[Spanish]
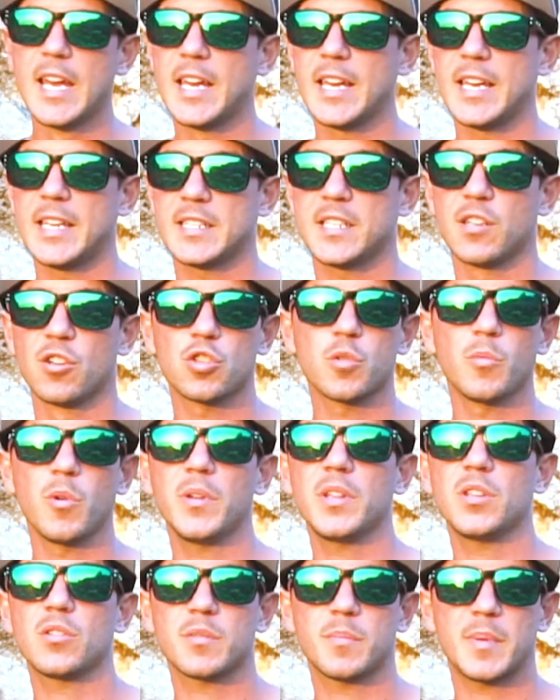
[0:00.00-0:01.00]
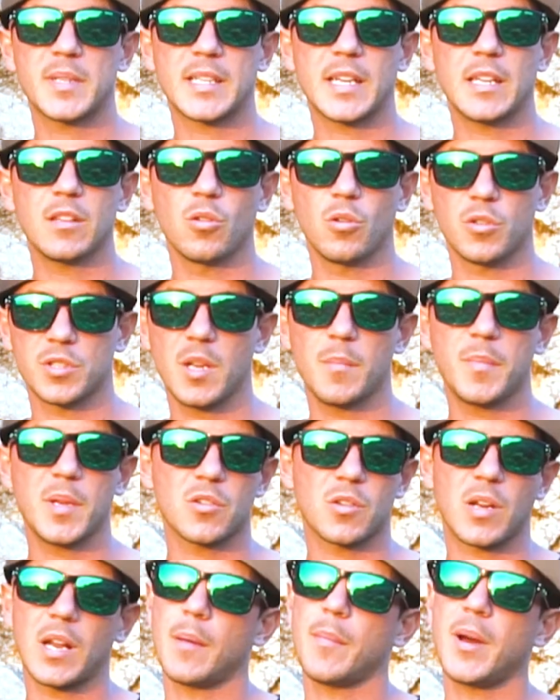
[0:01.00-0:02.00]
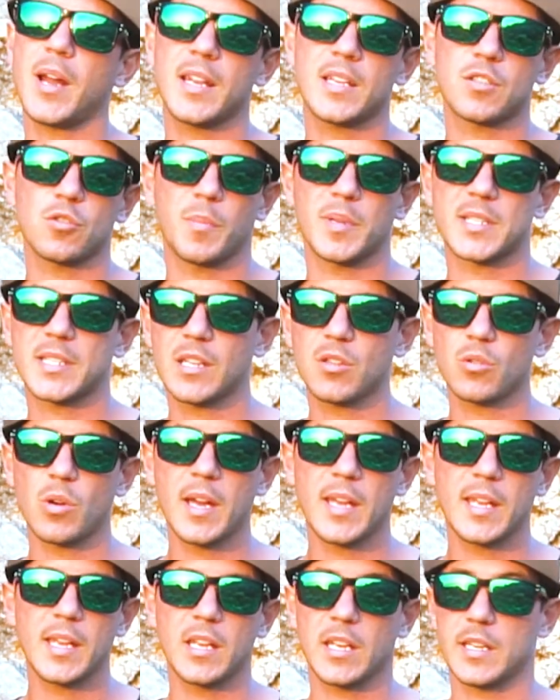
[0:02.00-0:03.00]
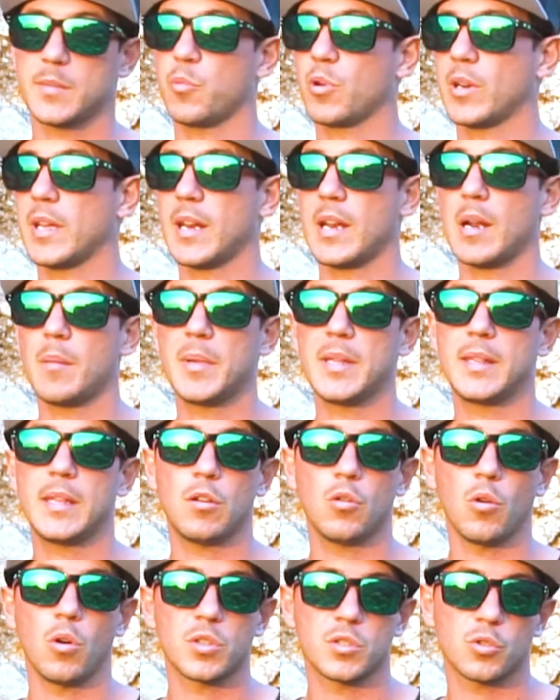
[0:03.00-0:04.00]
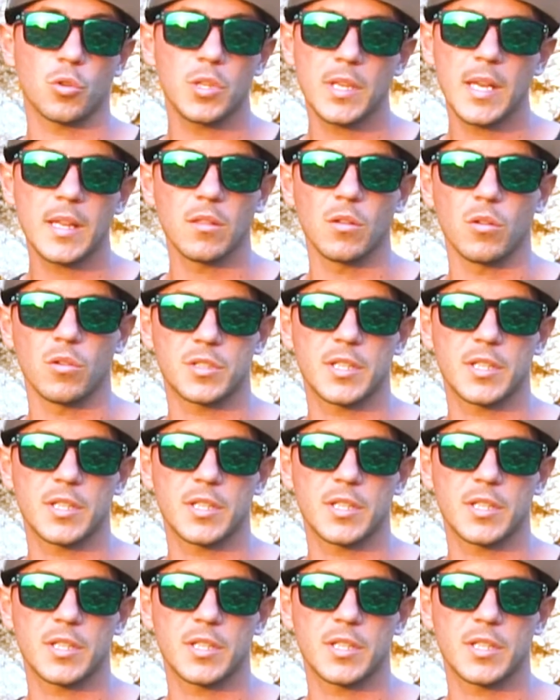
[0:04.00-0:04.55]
Eh, si no subo vídeos pescando sepias o calamares o pescando egging es porque realmente no estoy yendo.